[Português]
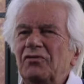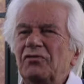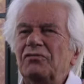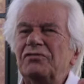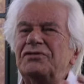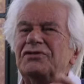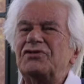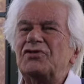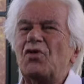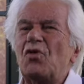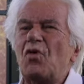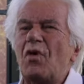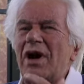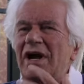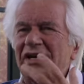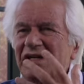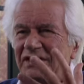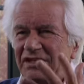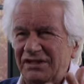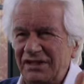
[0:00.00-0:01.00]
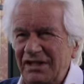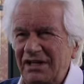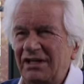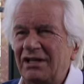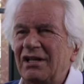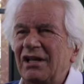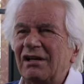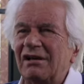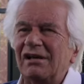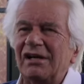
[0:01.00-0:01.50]
os quais se
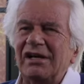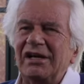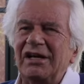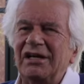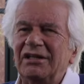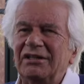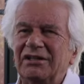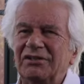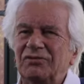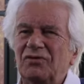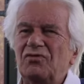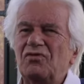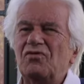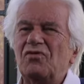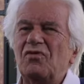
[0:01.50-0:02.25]
interligam